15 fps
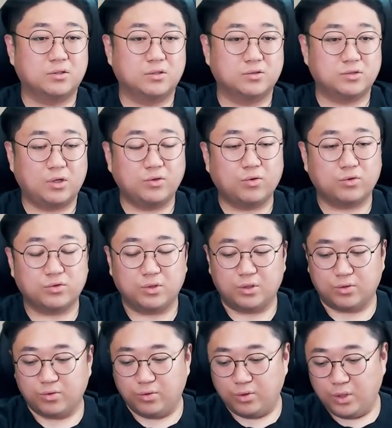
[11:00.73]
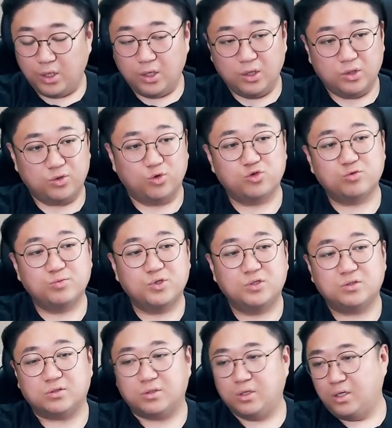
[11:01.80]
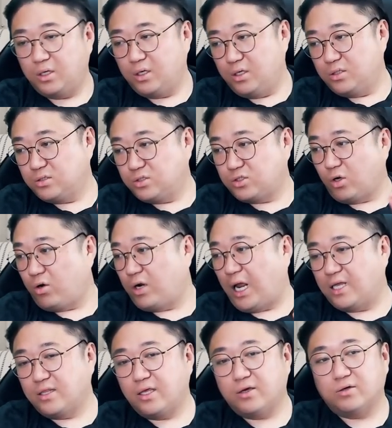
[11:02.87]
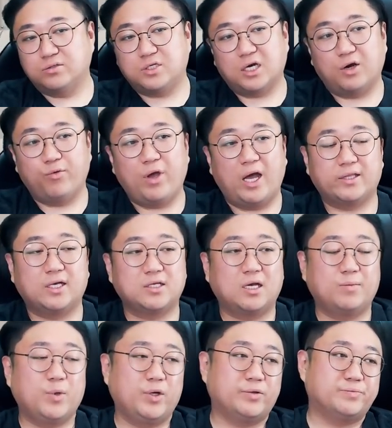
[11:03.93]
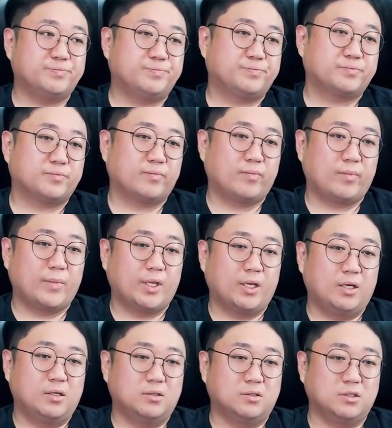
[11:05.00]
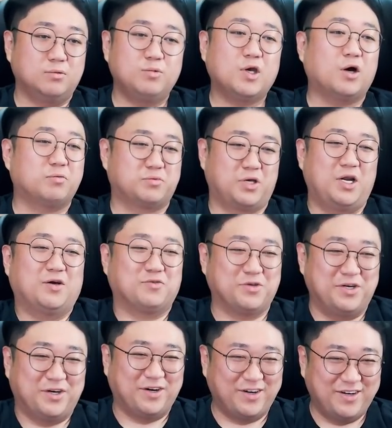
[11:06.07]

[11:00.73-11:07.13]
것들 써는 것도 있고 요즘은 저걸 안 해요 제가 왜 안 하냐면 의미가 없더라고요